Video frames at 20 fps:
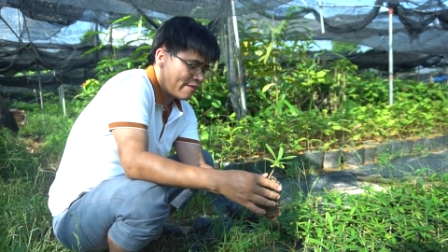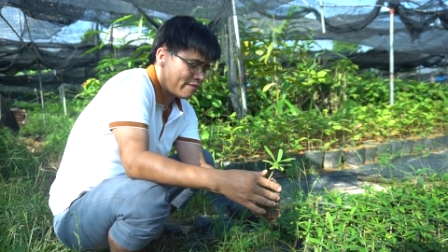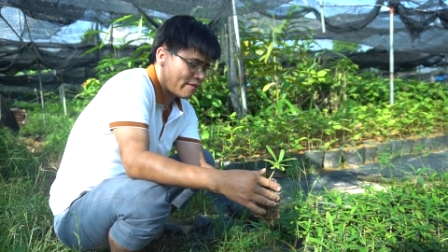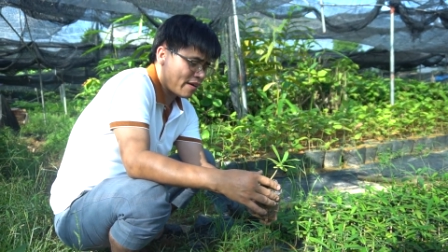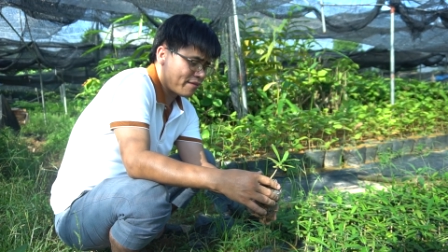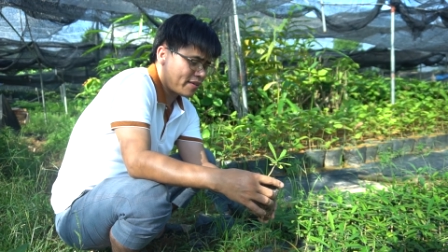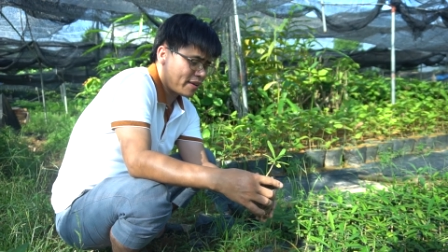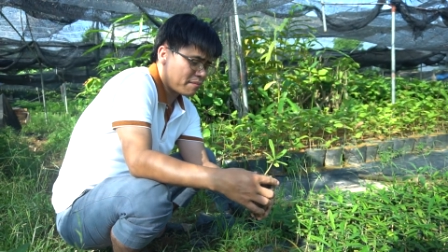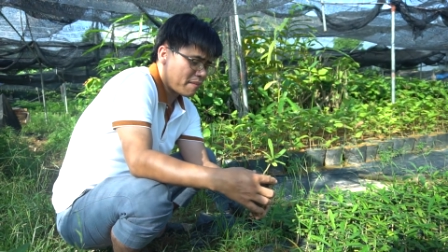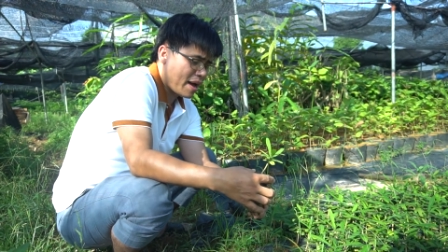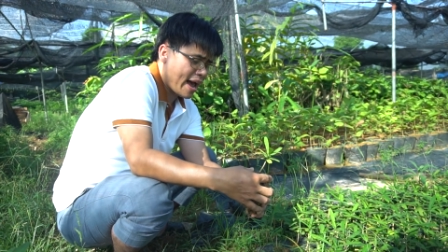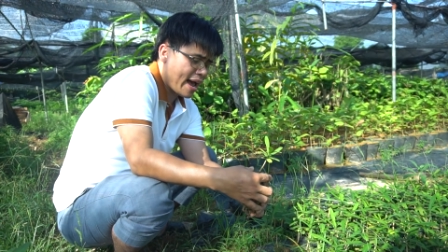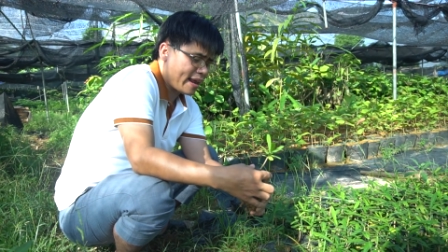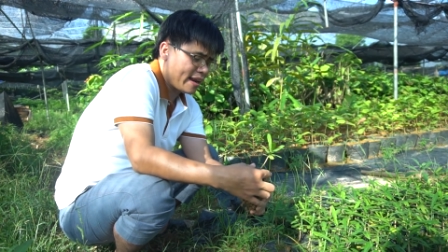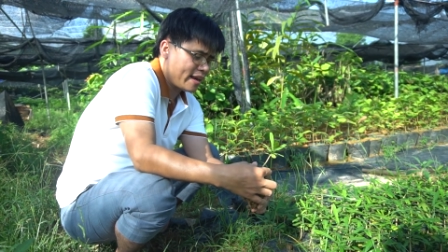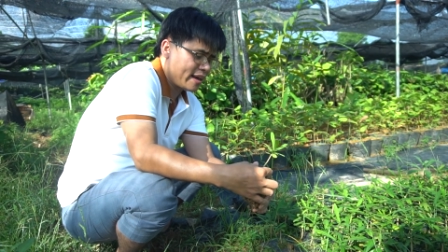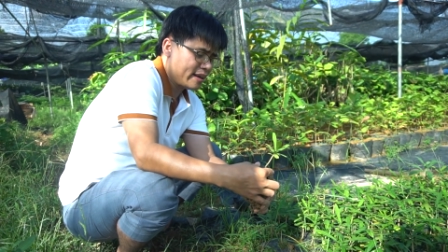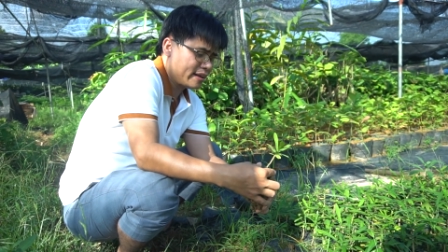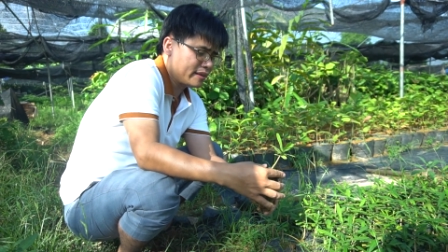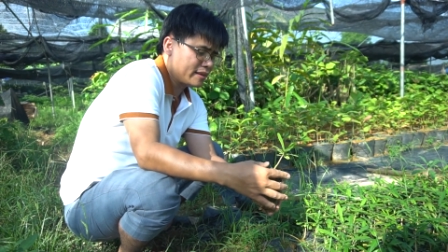và viết bài
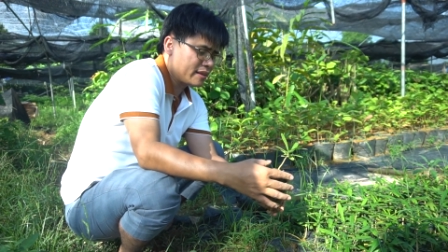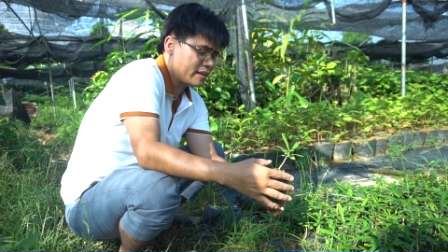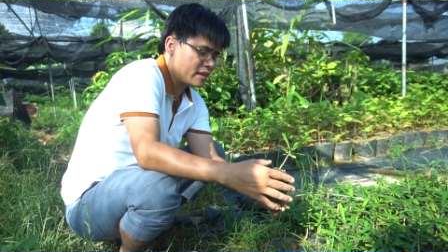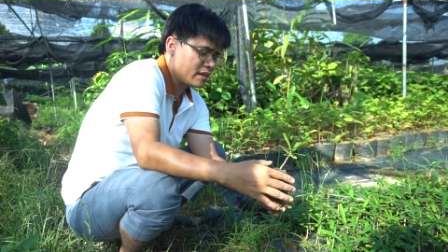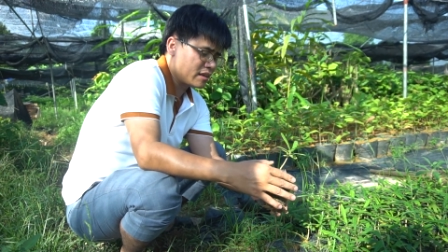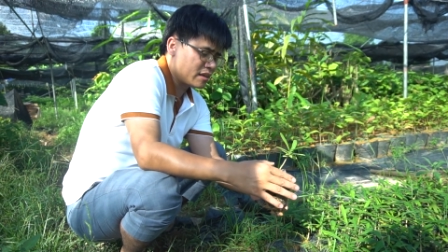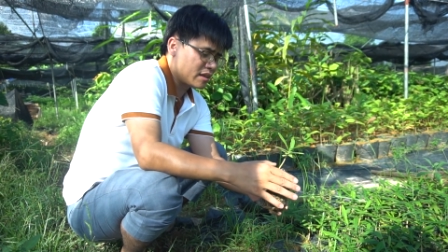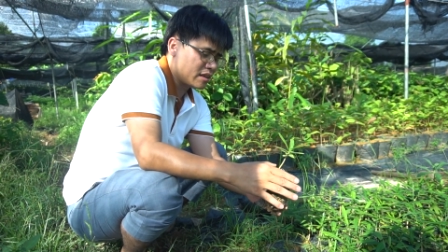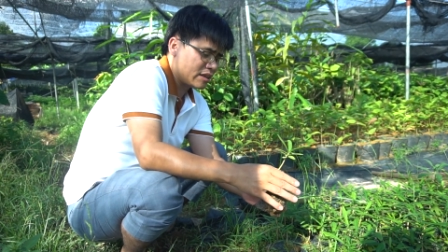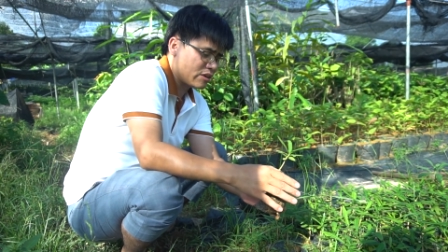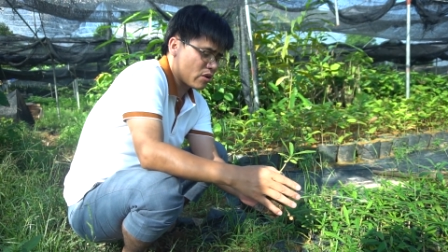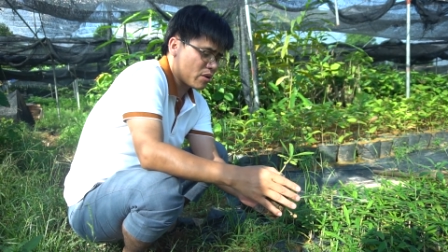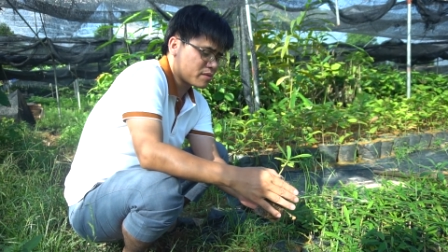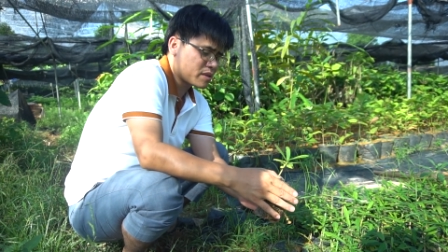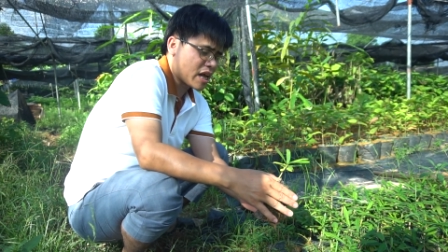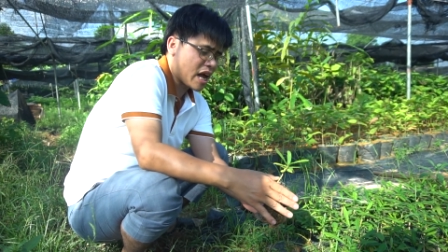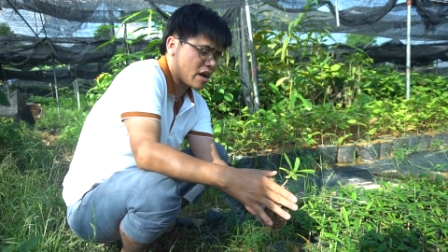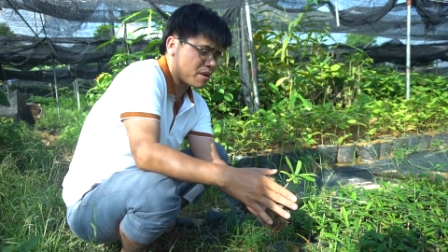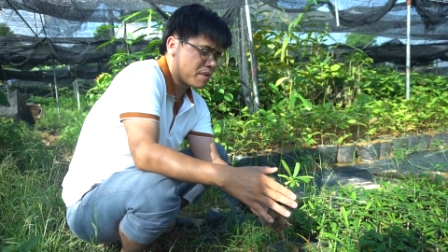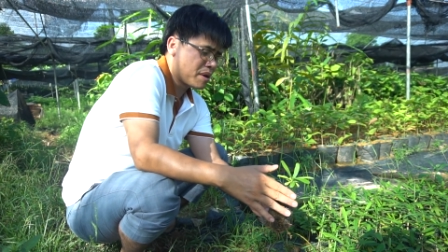lên
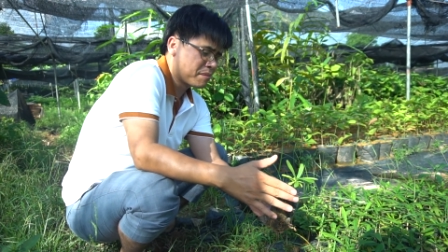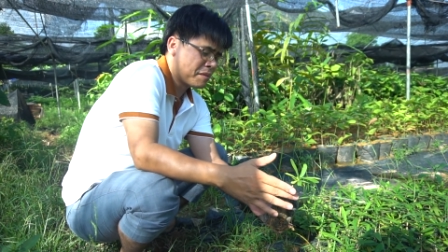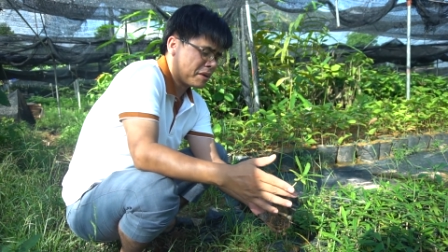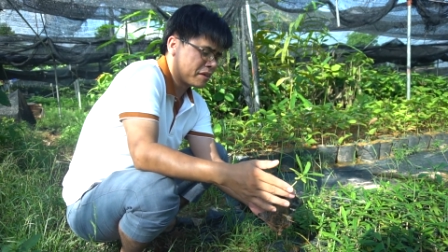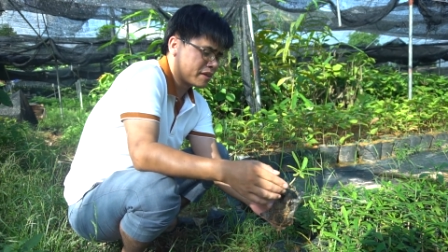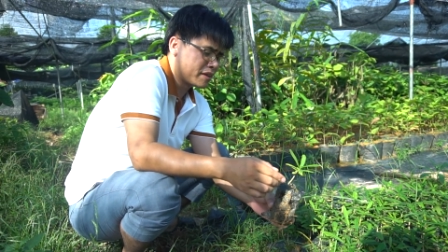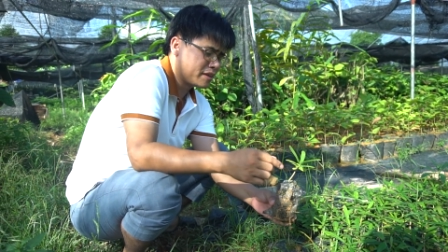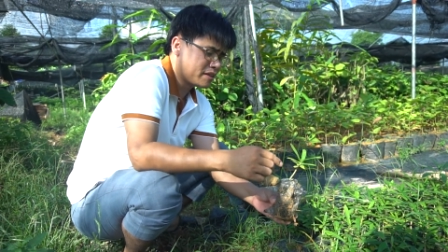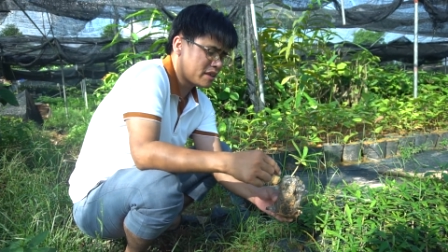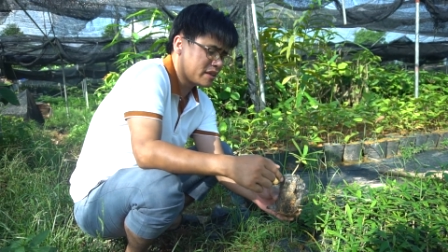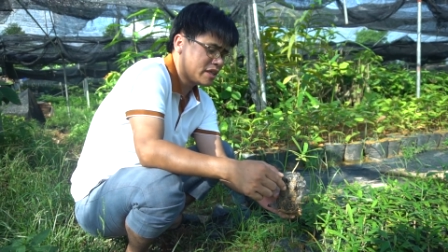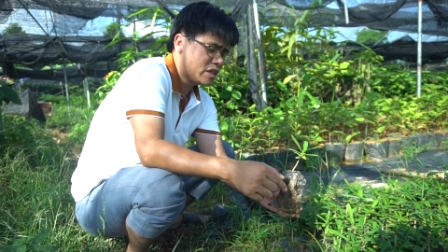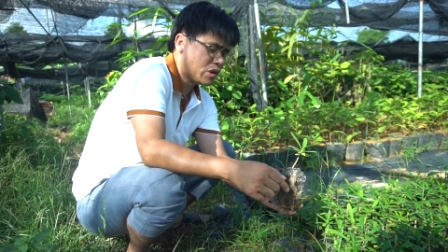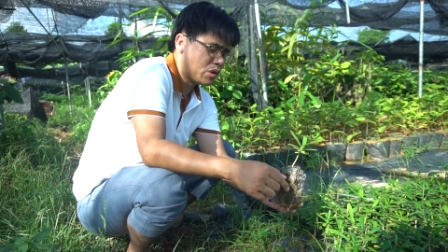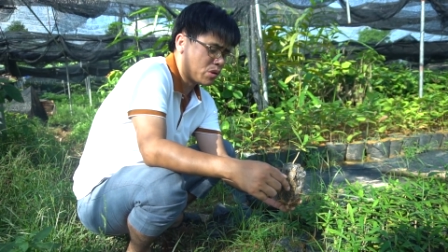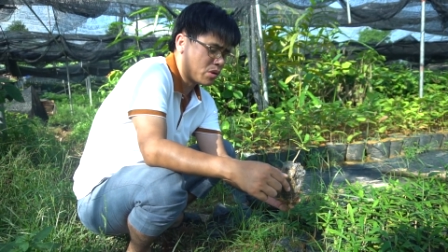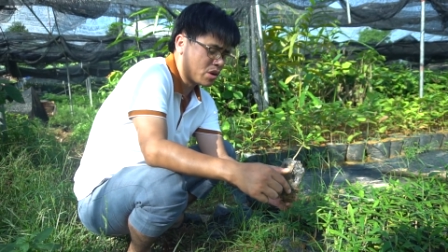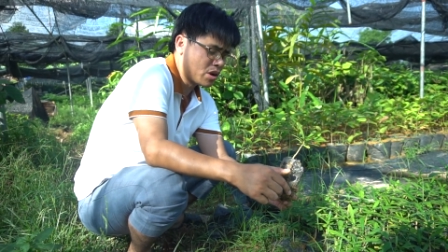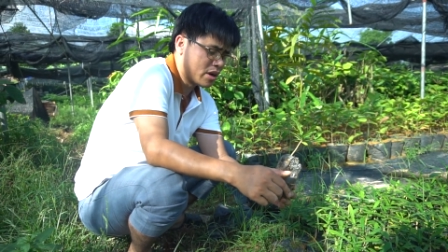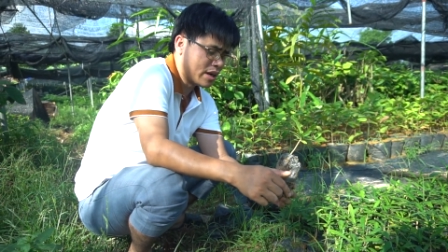website của bên mình thì rất
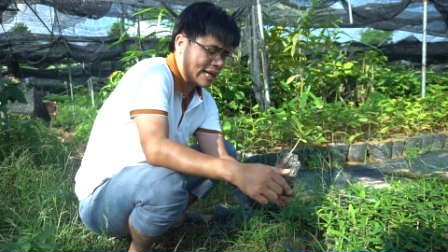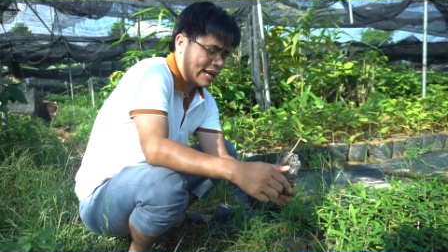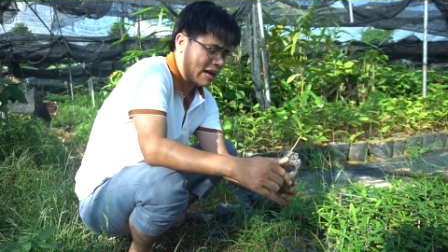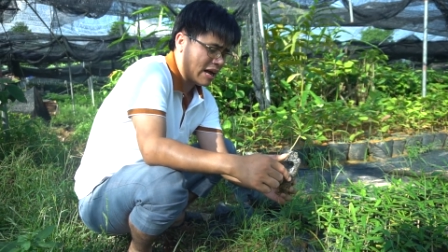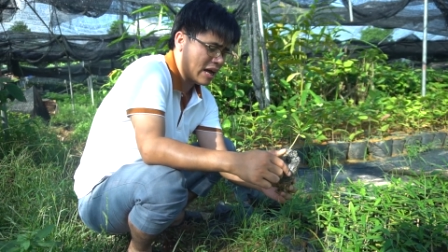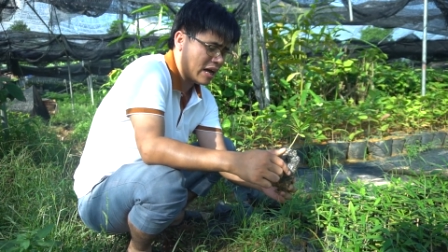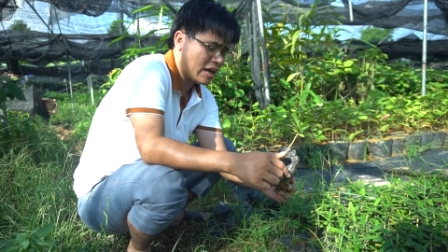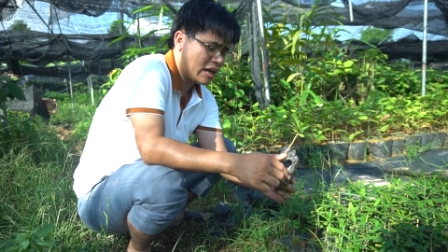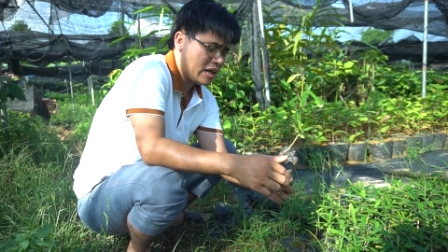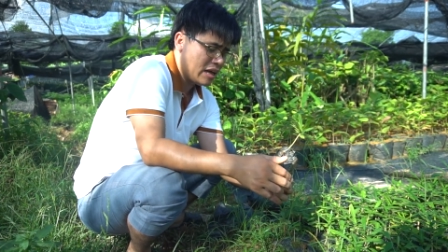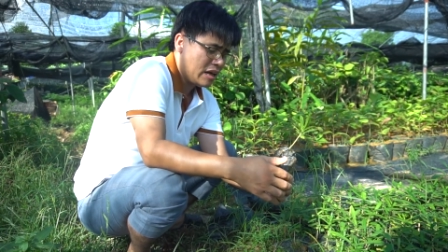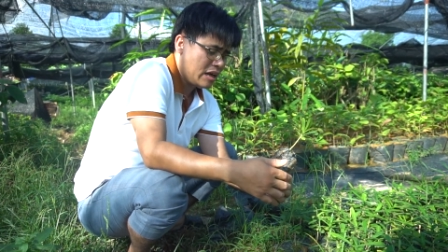nhiều người đã